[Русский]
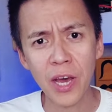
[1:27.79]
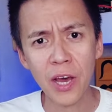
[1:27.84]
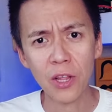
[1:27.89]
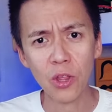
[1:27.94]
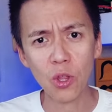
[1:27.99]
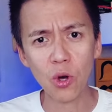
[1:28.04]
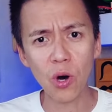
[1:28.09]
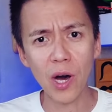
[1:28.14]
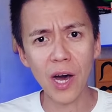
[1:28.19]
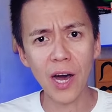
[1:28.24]

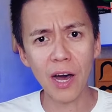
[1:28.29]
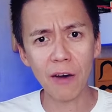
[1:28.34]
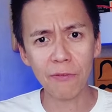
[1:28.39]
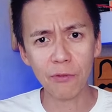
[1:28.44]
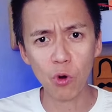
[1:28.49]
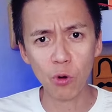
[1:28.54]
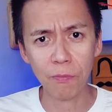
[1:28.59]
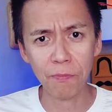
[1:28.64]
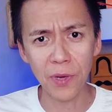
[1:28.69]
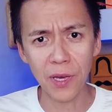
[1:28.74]
Ну а в
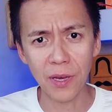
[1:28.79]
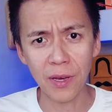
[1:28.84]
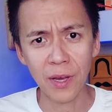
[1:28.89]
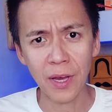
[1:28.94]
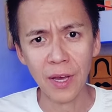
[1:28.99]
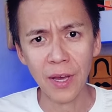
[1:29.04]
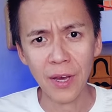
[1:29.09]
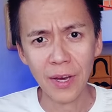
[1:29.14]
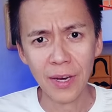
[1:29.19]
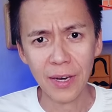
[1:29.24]
купе
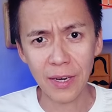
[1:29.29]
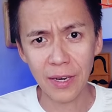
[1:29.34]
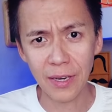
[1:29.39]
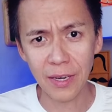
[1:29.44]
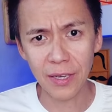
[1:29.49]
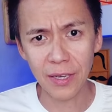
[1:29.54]
э,